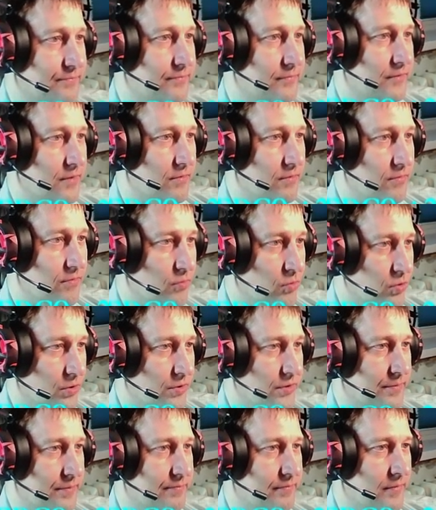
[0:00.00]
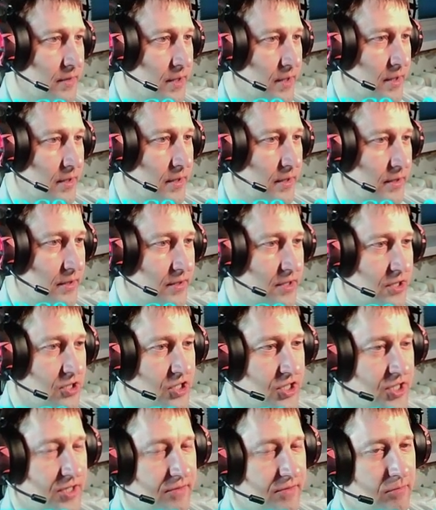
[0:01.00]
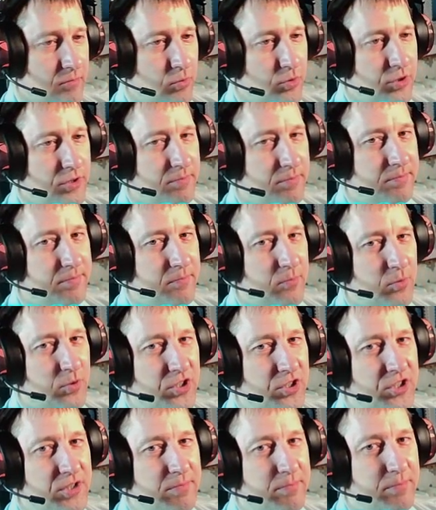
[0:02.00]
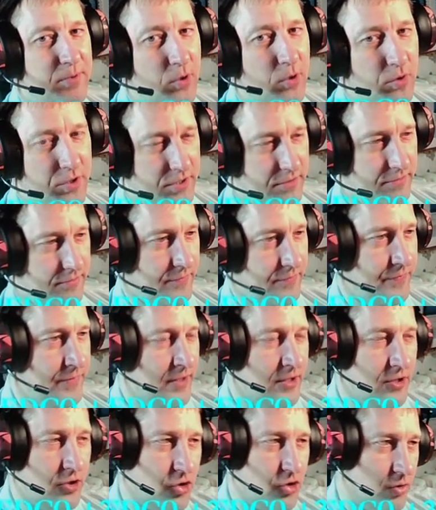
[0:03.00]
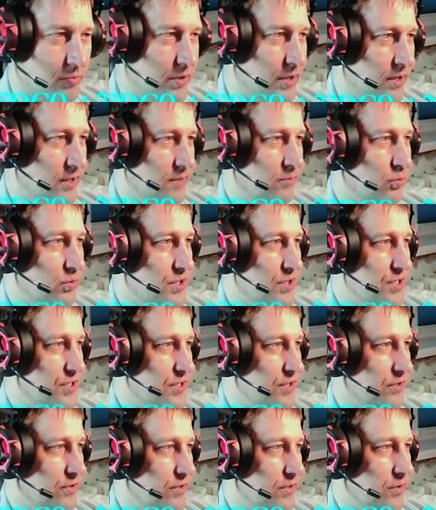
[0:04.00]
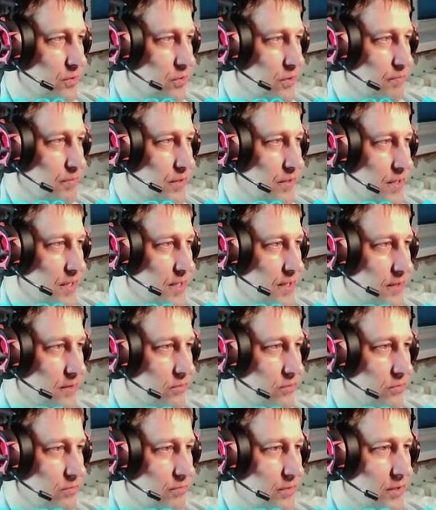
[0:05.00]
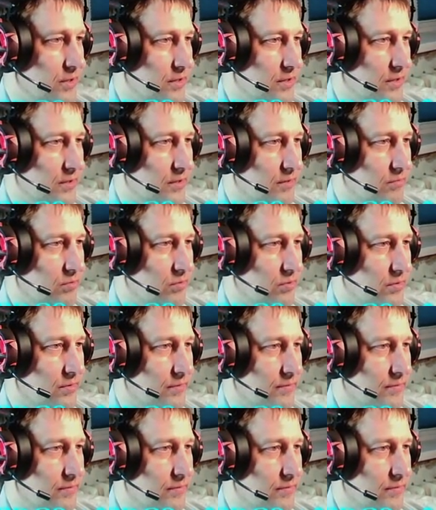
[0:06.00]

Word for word: вот. И даже если вы будете, против, чтобы я кому-то сделал такой подарок, ну, мне как-то будет...